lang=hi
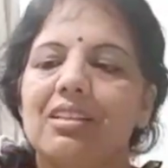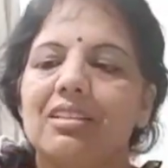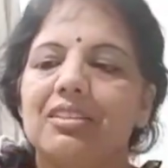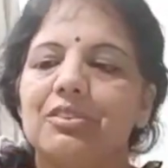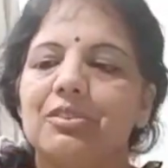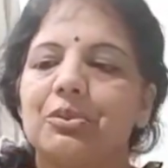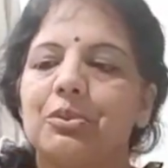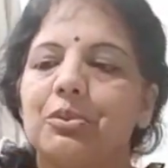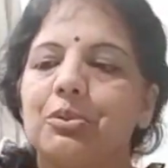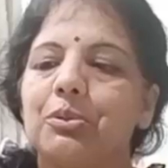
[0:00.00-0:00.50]

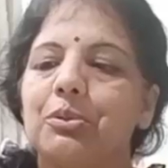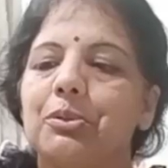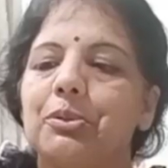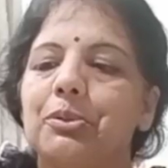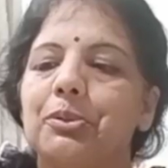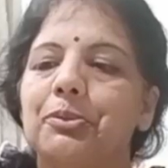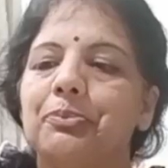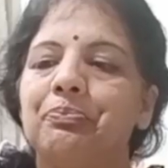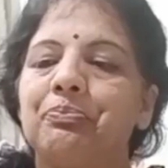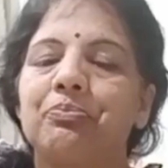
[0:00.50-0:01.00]
तो
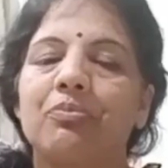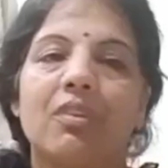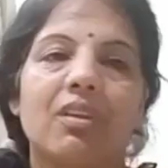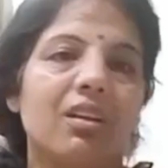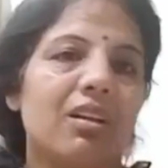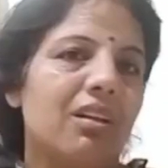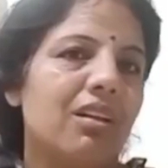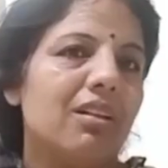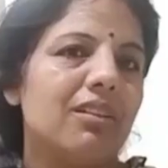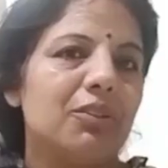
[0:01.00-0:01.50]

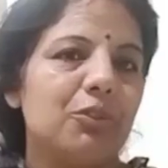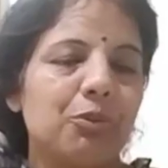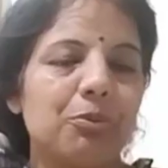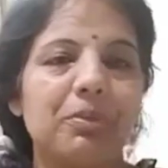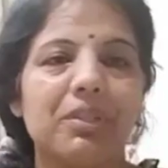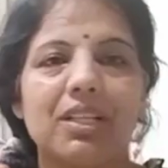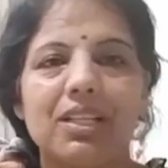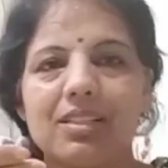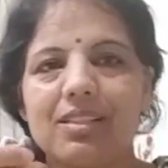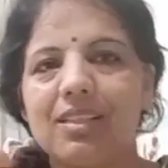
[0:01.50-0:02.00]
जो
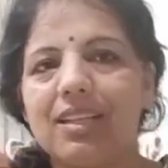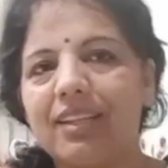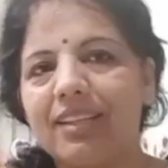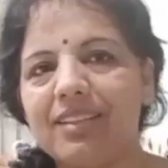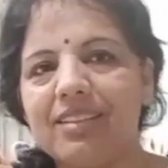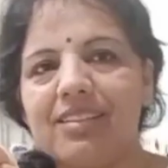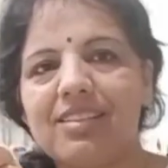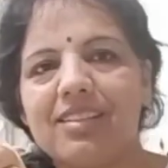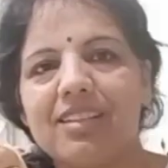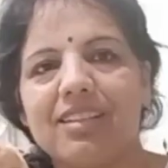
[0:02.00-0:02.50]
मेरा
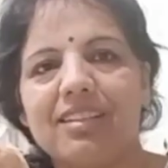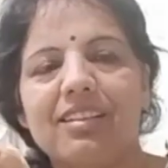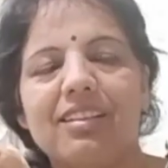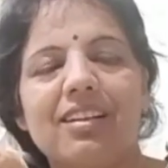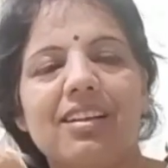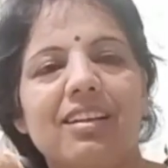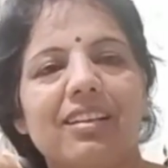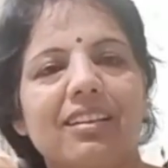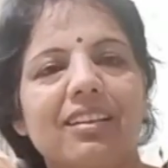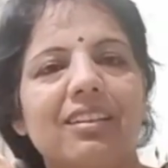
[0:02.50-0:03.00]
सेकंड चैनल
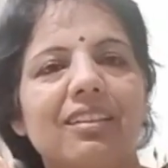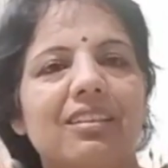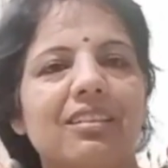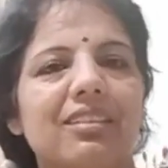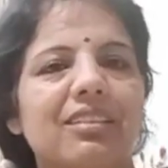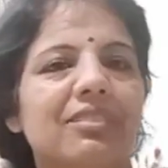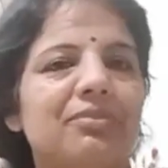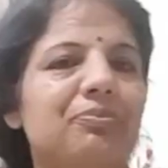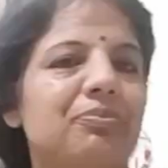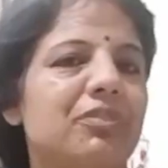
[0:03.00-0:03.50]
है ना
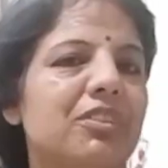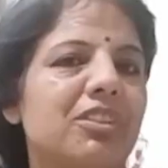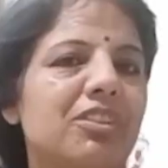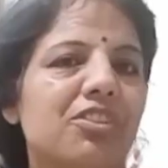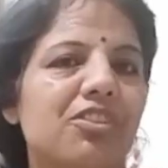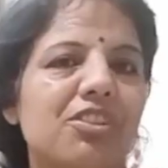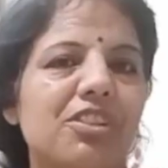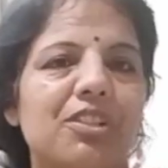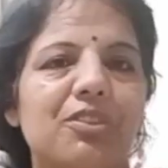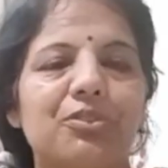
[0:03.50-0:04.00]

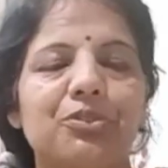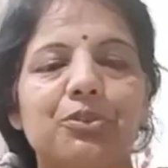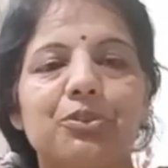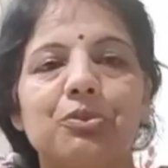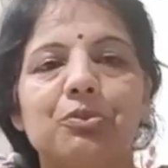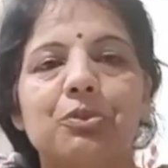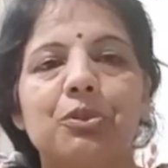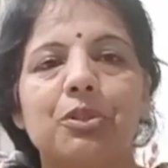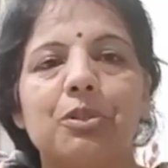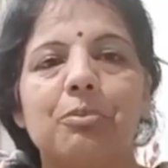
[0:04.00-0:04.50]
स्ट्रीट फूड
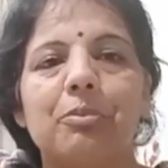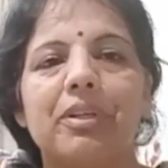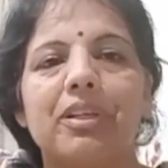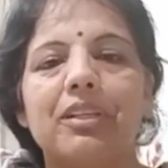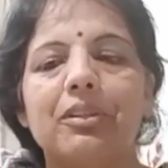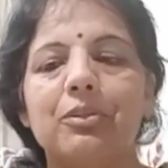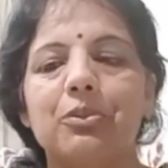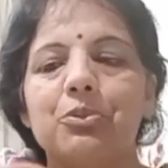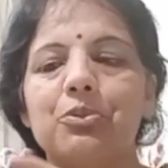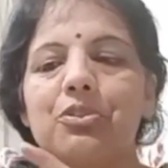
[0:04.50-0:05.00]
बुक
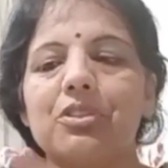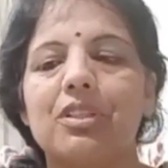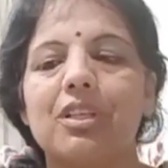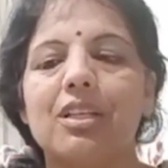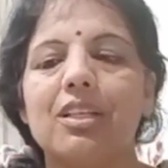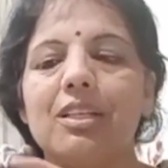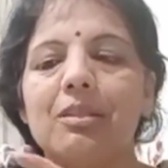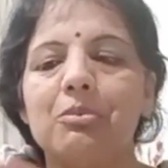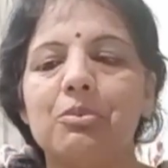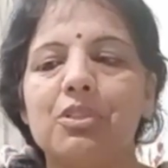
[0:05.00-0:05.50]
में उसके
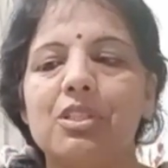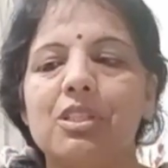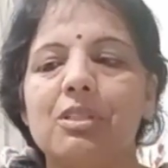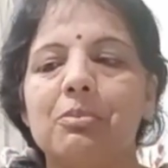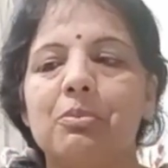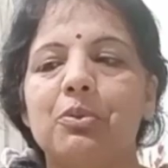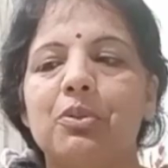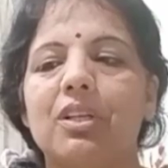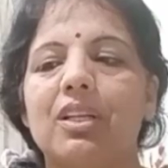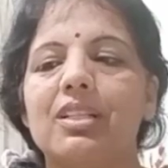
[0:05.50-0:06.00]
लिए मुझे
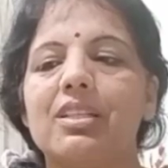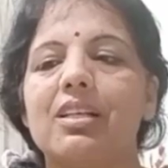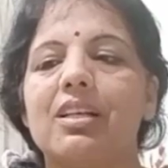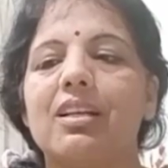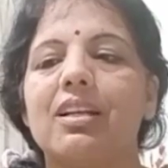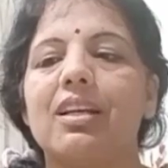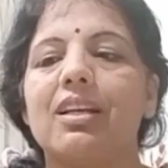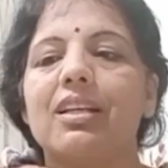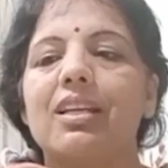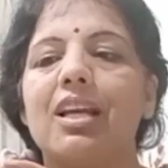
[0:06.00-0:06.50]
बोला जा रहा
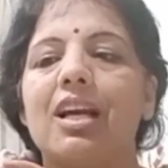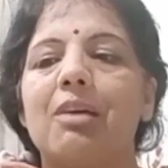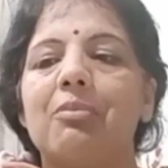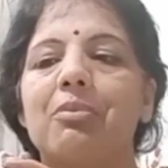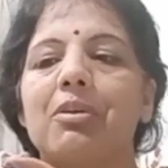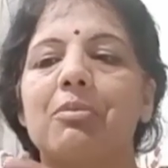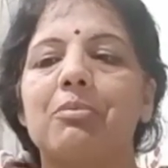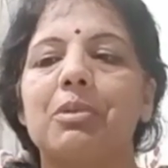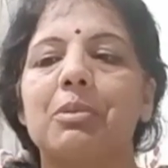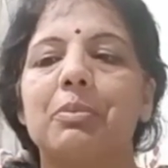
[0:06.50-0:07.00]
है कि आप
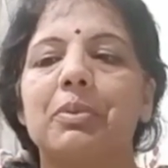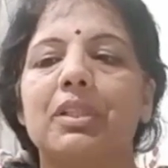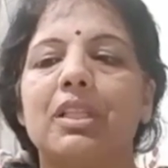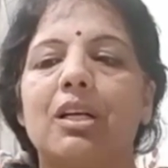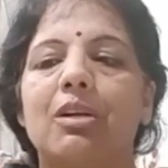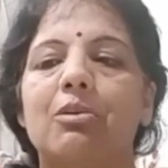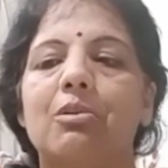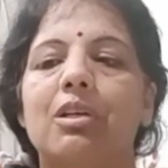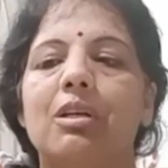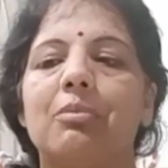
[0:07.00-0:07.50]
हमें
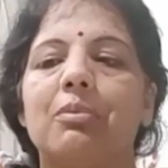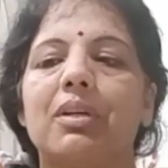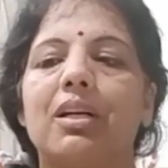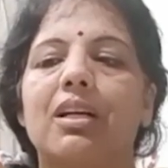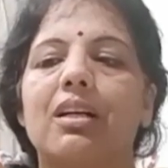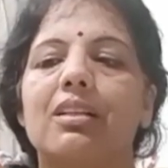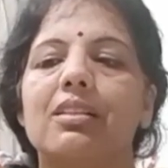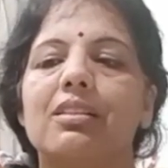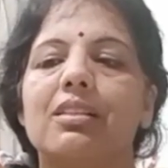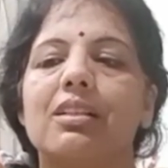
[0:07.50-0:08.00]
बताओ आप
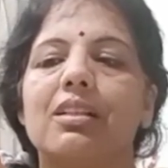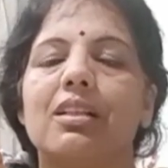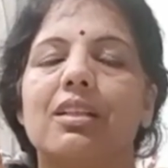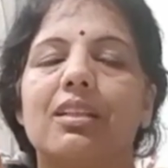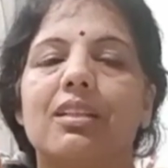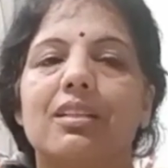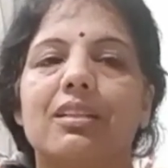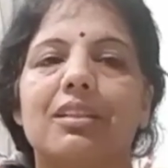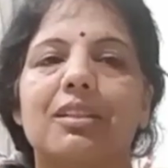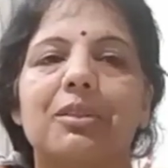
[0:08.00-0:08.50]
कहाँ से ले
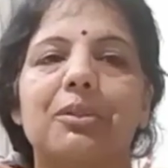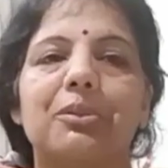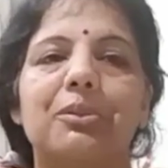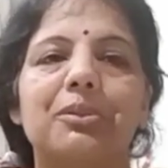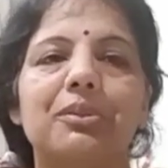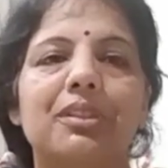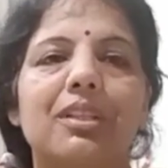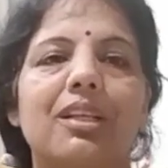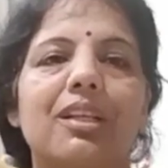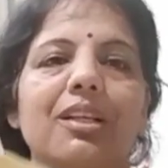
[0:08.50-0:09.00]
रहे हो
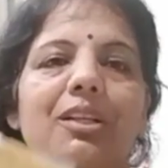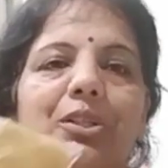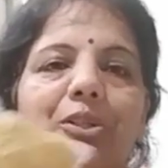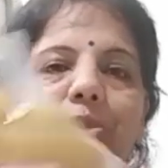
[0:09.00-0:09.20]
तो